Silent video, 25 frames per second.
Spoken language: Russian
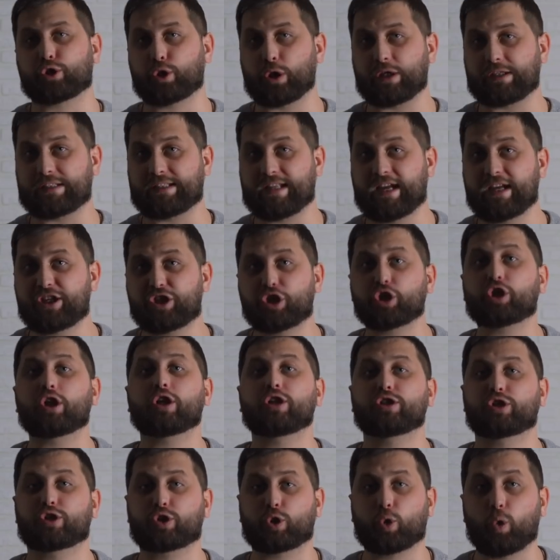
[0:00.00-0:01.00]
что значит
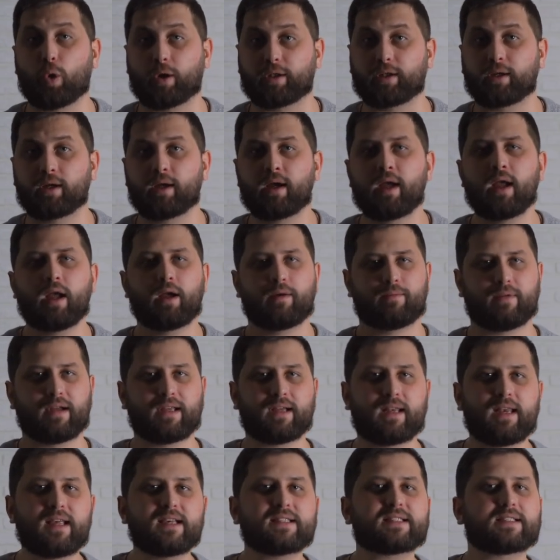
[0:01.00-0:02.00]
«скот». В
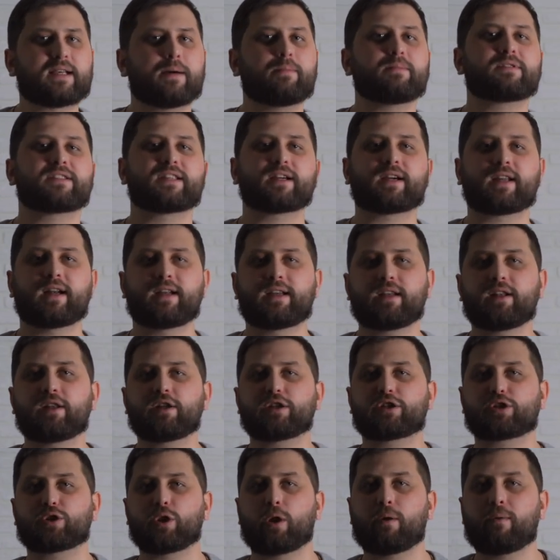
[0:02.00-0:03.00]
английском
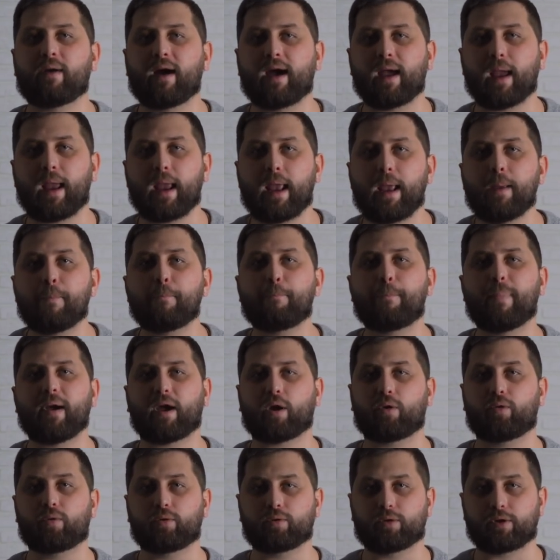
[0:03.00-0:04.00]
сохранилось слово
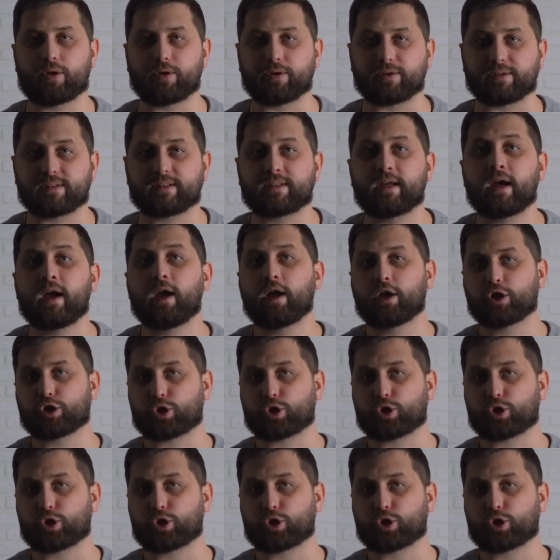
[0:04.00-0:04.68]
«impecunious»,